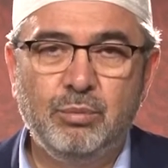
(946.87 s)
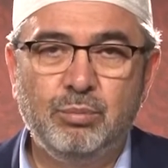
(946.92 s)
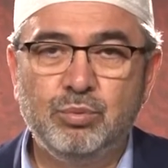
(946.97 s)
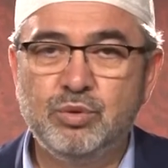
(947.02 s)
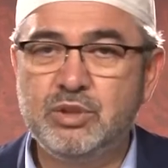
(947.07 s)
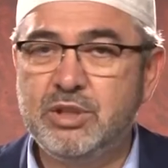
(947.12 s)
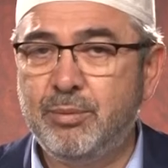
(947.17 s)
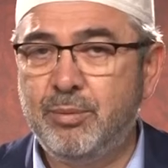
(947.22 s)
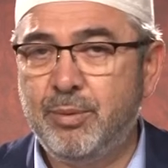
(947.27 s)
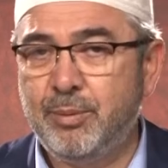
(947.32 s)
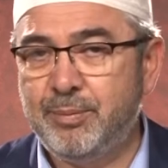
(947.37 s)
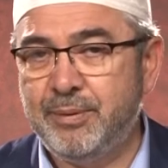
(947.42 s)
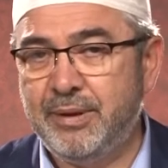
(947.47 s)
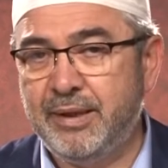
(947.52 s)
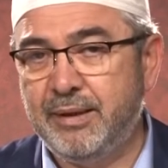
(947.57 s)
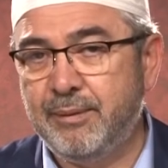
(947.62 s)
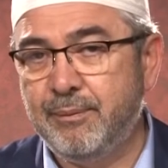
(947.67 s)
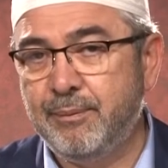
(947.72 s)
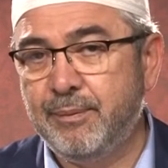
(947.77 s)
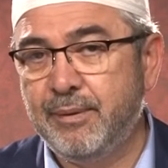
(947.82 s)
Bu
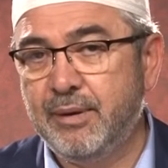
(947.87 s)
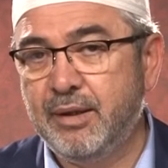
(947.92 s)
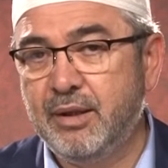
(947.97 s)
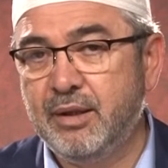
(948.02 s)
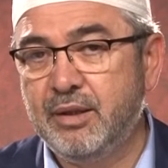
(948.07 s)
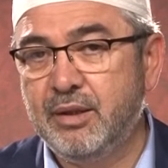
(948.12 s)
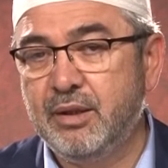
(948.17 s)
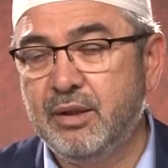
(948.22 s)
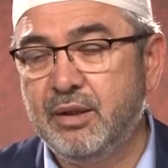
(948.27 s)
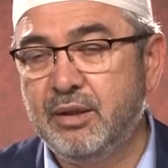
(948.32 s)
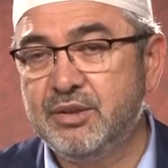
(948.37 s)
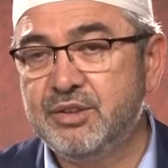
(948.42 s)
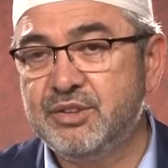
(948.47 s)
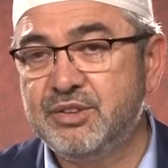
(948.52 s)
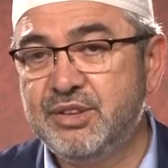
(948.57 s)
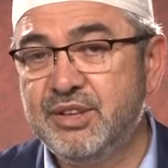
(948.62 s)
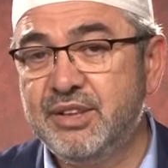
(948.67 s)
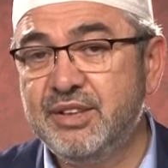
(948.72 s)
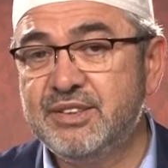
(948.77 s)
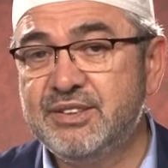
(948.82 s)
sebeple
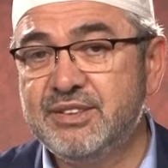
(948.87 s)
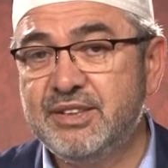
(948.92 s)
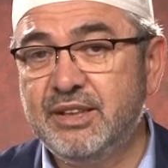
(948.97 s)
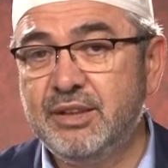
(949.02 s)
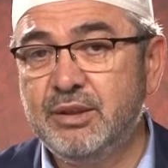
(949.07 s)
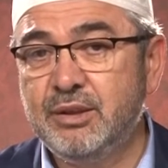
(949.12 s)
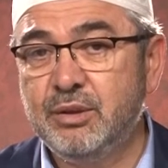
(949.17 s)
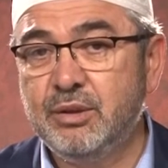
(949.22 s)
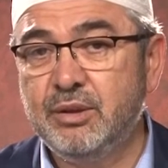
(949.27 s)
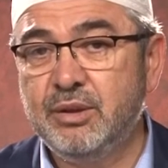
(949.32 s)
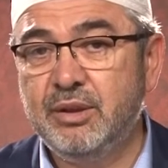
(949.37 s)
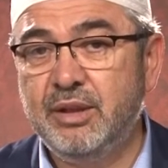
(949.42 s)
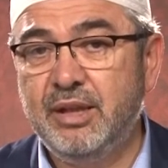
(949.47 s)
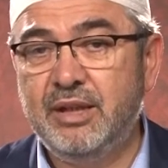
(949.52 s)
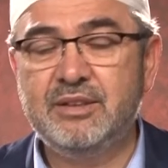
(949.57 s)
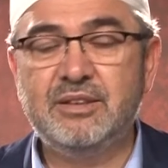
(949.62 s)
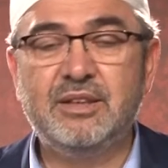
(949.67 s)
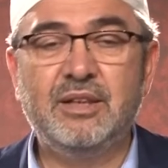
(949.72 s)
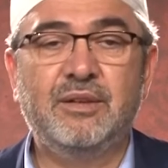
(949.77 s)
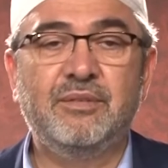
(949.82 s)
sık sık
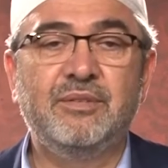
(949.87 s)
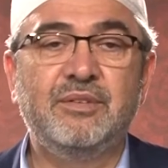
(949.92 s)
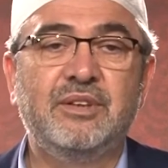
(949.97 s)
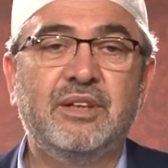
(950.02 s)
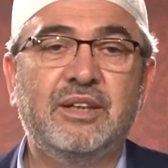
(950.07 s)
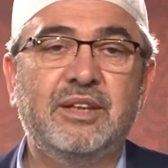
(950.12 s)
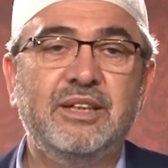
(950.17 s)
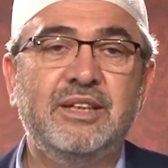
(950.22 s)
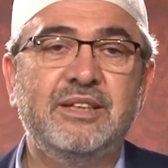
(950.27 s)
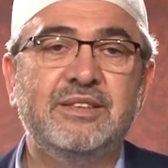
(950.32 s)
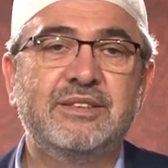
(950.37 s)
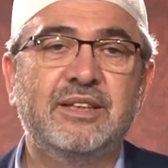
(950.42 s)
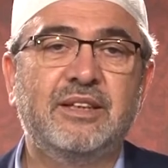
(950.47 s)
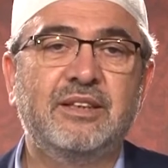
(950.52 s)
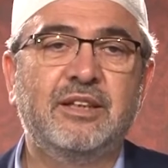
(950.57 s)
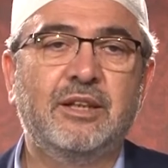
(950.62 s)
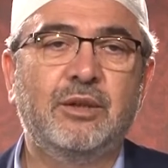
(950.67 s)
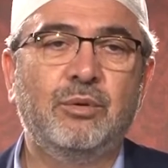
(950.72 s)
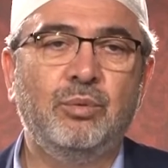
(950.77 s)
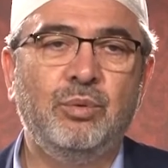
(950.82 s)
etrafındaki
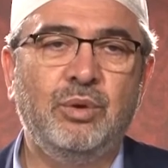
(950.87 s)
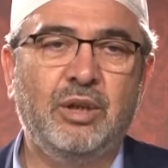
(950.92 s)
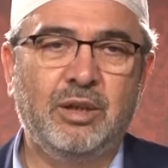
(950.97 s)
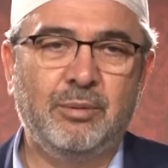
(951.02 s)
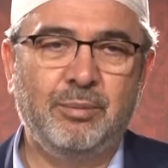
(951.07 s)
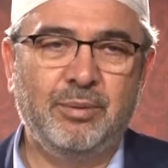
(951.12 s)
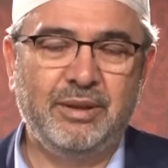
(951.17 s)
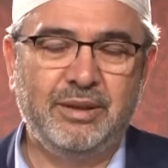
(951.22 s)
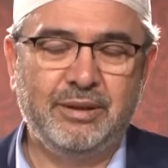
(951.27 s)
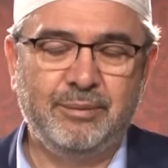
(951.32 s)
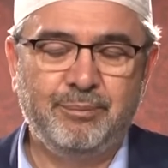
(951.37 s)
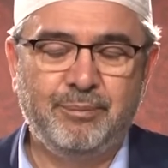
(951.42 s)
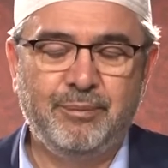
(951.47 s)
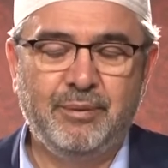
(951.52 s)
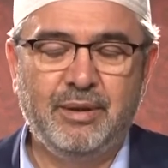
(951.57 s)
insanları uyarmalı.